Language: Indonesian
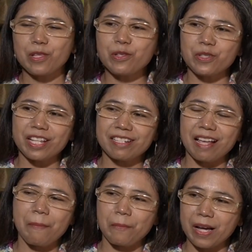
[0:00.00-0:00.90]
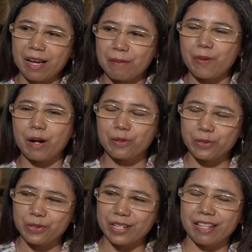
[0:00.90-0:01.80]
bentuknya sama,
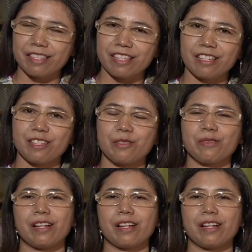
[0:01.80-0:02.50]
bagus, cantik gitu.